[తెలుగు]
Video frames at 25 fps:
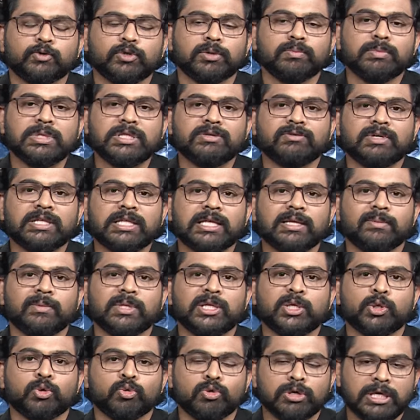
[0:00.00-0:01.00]
తొమ్మిది వందల
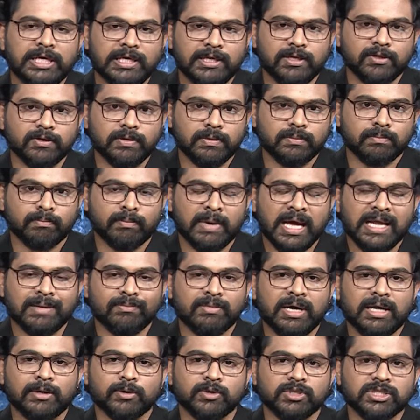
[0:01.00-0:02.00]
మంది కుకీలు
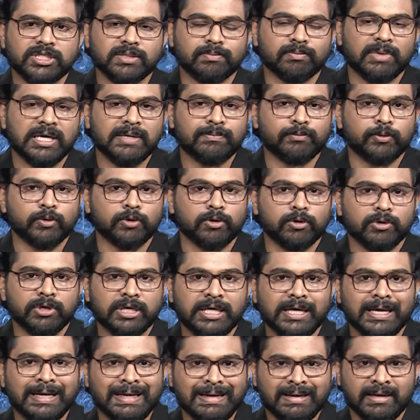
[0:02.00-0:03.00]
మయన్మార్ నుంచి
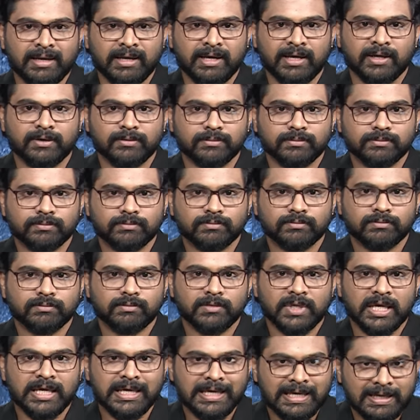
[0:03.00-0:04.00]
మణిపూర్లోకి ఎంటర్ అయ్యారు
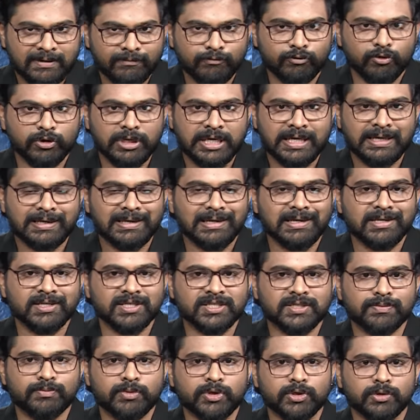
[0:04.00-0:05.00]
ఈ ఇన్ఫోని
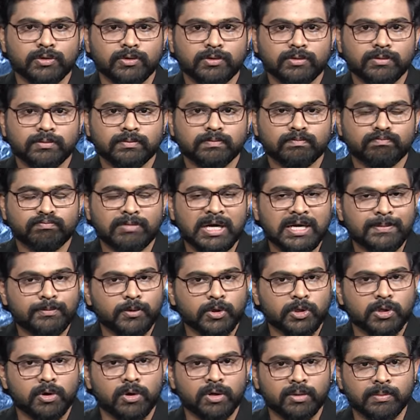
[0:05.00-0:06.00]
ఇంటెలిజెన్స్ బ్యూరో
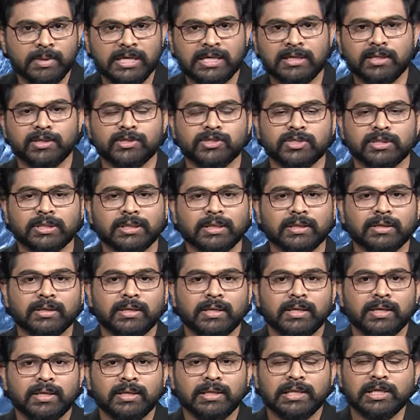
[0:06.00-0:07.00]
మణిపూర్ గవర్నమెంట్కి ఇచ్చింది
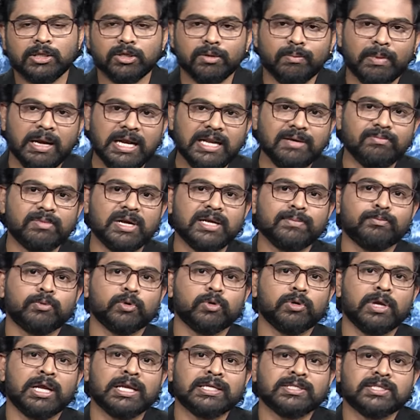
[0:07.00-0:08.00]
దీంతో మళ్ళీ
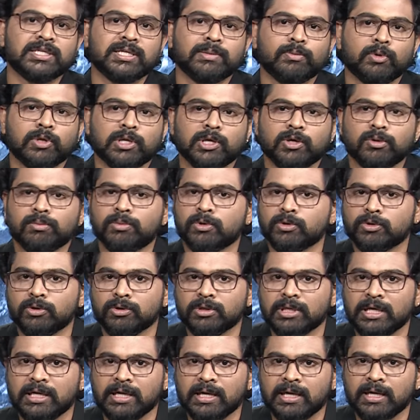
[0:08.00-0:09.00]
మణిపూర్లో అలజడి
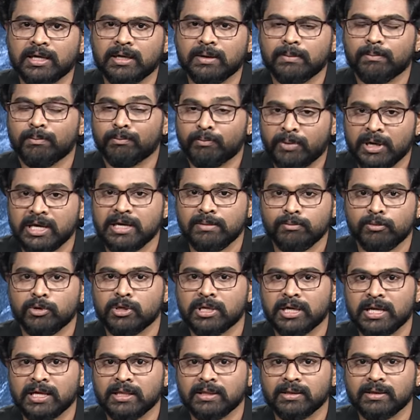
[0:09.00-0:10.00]
మొదలవబోతోందన్న భయం
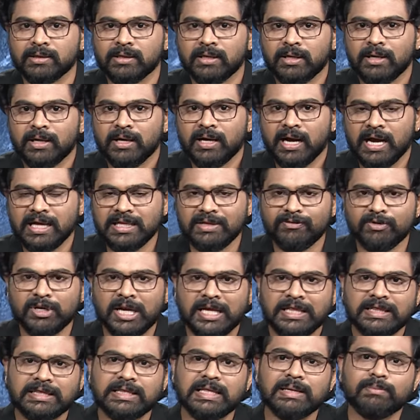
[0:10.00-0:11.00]
మొదలైంది అయితే
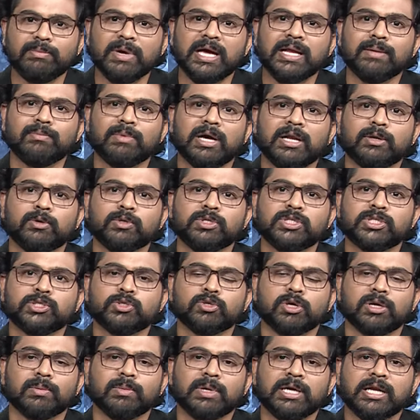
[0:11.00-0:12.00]
వీరంతా మయన్మార్ నుంచి
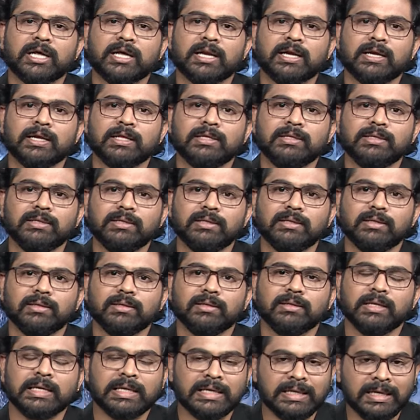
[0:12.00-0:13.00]
చొరబడ్డారన్నది
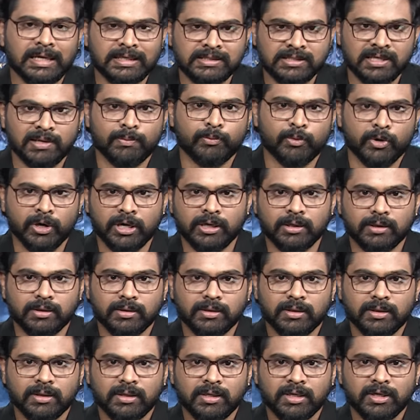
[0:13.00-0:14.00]
ఇక్కడ అసలు పాయింట్
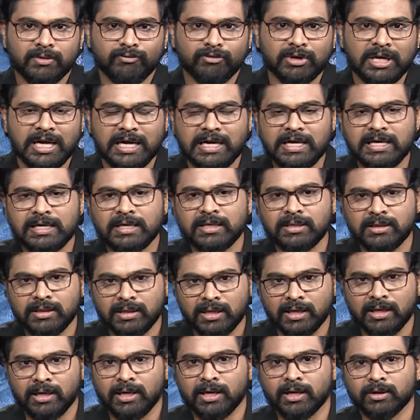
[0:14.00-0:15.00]
వీరు అక్కడికి
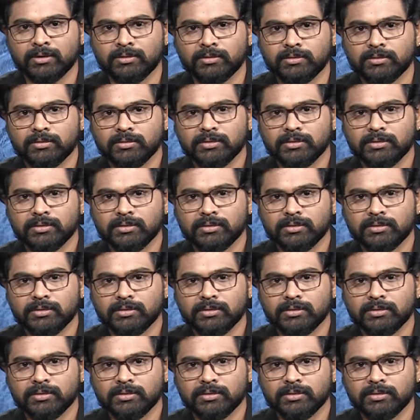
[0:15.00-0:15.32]
ఎందుకు వెళ్ళారు